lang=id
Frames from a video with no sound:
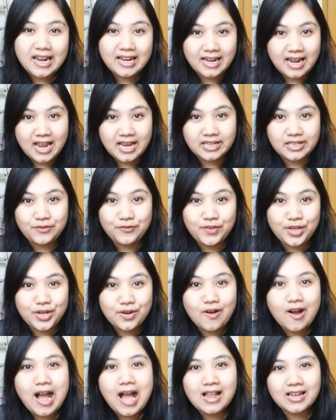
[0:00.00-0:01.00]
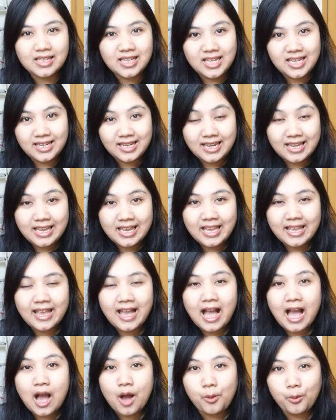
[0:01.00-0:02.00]
Nah, di video kali ini
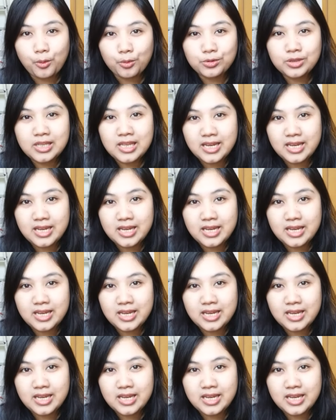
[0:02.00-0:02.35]
aku